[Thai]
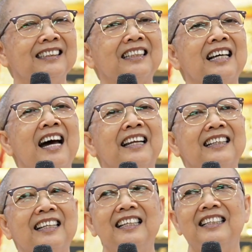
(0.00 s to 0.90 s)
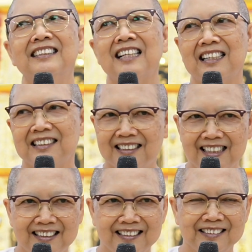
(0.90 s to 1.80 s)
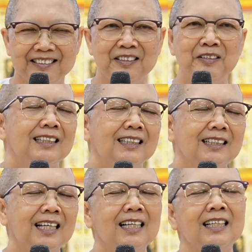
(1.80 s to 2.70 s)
สถานที่ศักดิ์สิทธิ์ใน